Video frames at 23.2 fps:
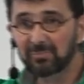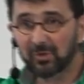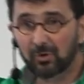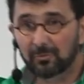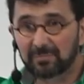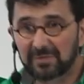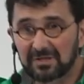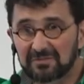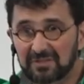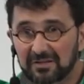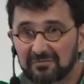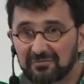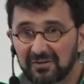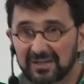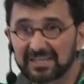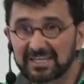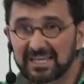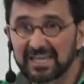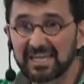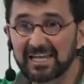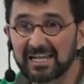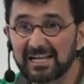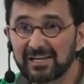um das
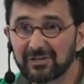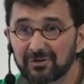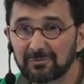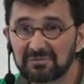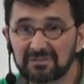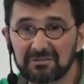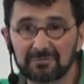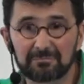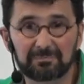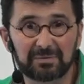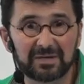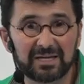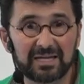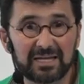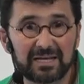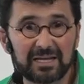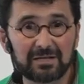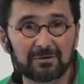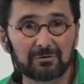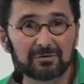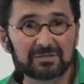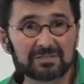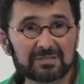Evangelium zu
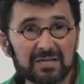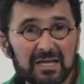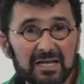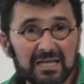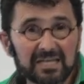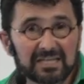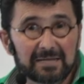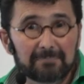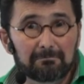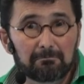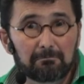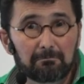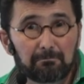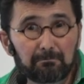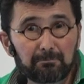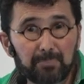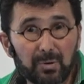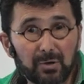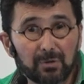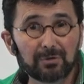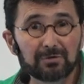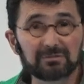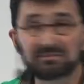predigen und dem
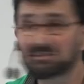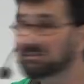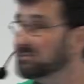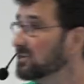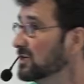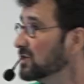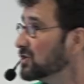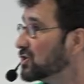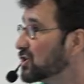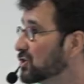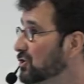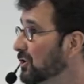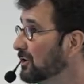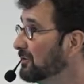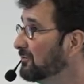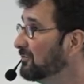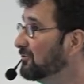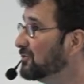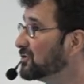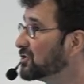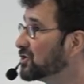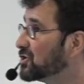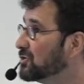Bösen Stück
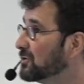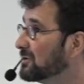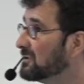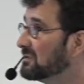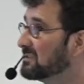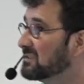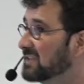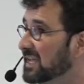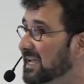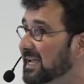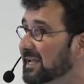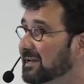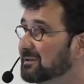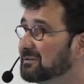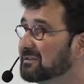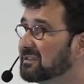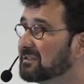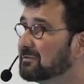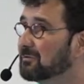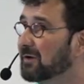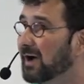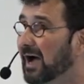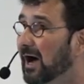für Stück Seelen
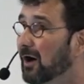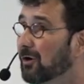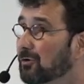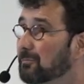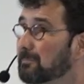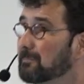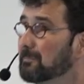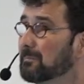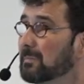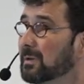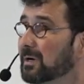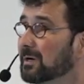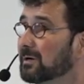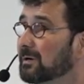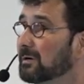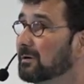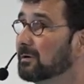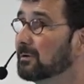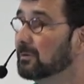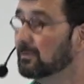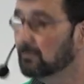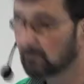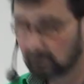zu rauben.
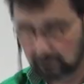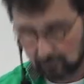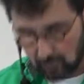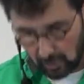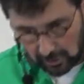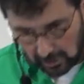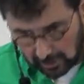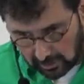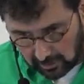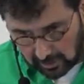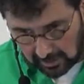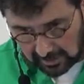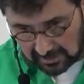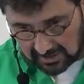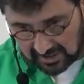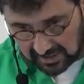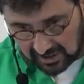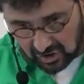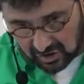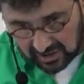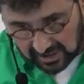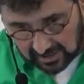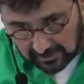Naja, an
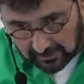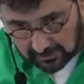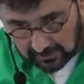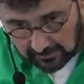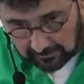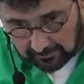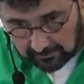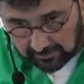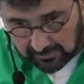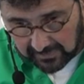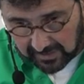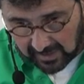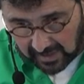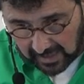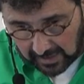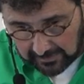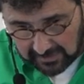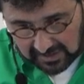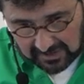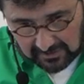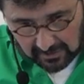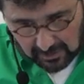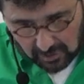der Stelle
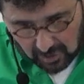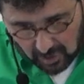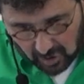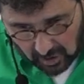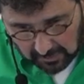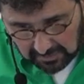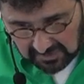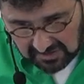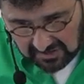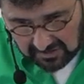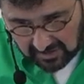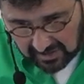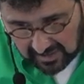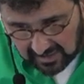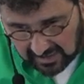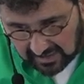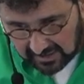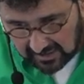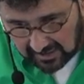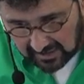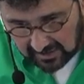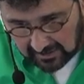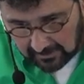habe ich einen Job zu
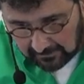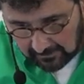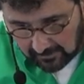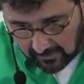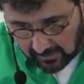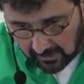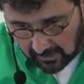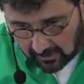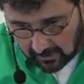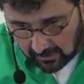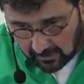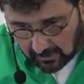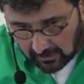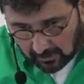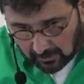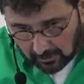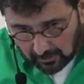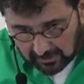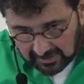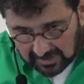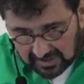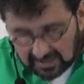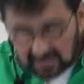erledigen,
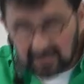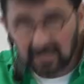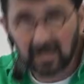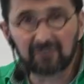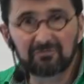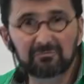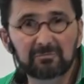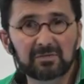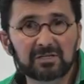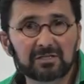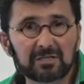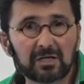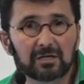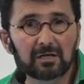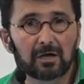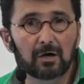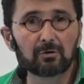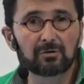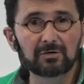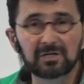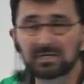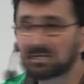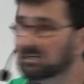und ich darf mich dann
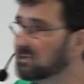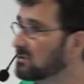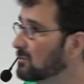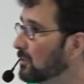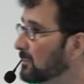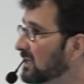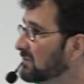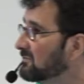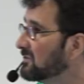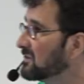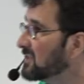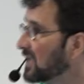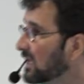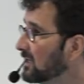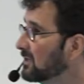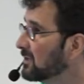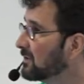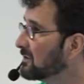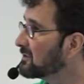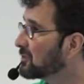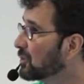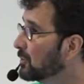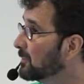auch nicht um etwas
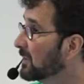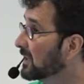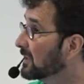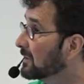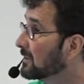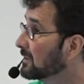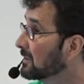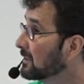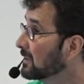anderes kümmern.